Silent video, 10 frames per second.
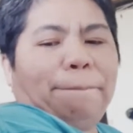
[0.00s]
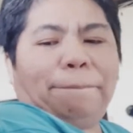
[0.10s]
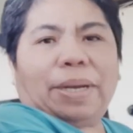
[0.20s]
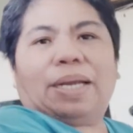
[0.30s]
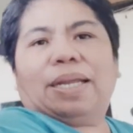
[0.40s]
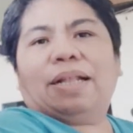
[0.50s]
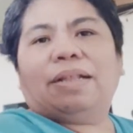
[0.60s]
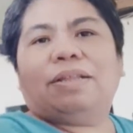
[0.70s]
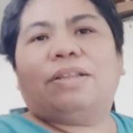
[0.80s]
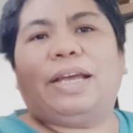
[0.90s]

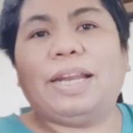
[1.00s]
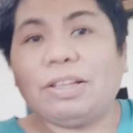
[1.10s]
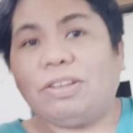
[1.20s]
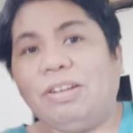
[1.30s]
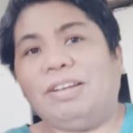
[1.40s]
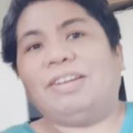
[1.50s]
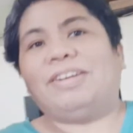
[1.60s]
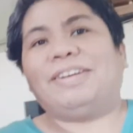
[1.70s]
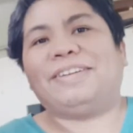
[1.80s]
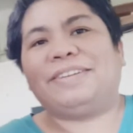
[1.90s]
Perkedel enak kok.
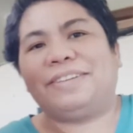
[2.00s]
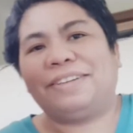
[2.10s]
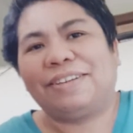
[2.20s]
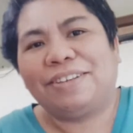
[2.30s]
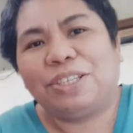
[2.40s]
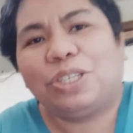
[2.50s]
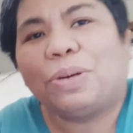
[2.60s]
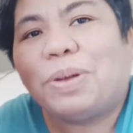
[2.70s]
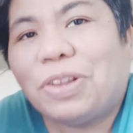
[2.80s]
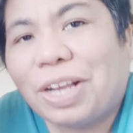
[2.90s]
Enak guys. Coba jadi